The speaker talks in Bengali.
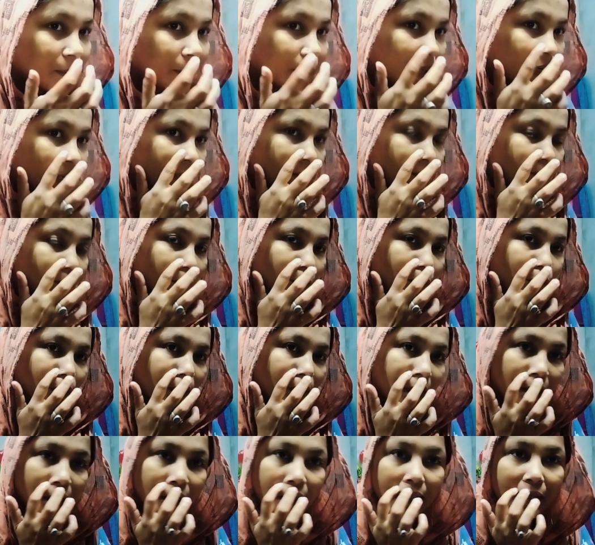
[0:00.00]
আবার বড়
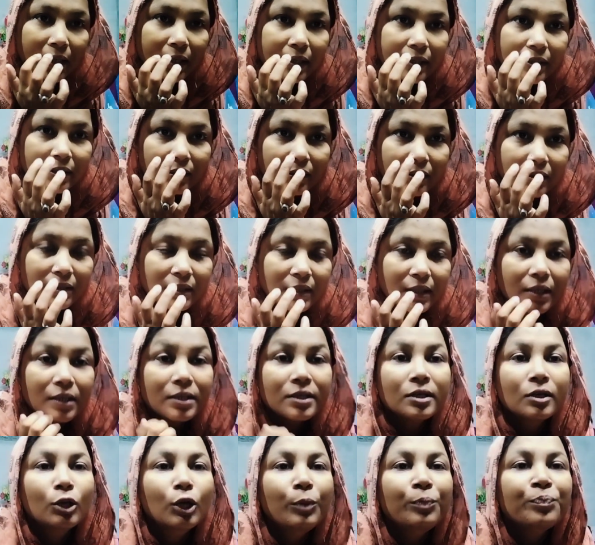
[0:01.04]
নাকের যেটা
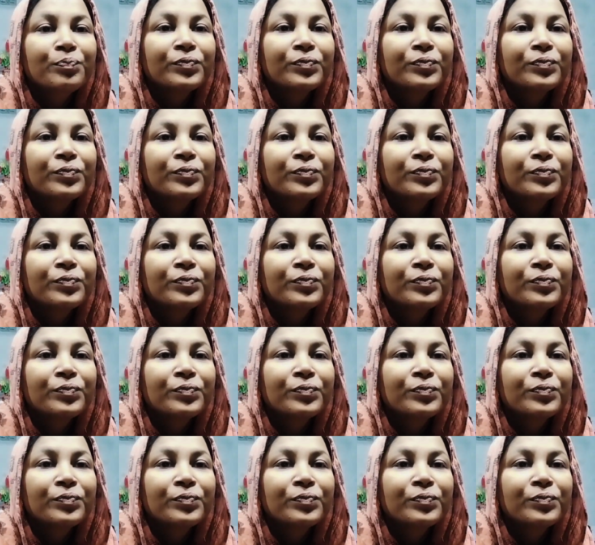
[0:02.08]
ছিল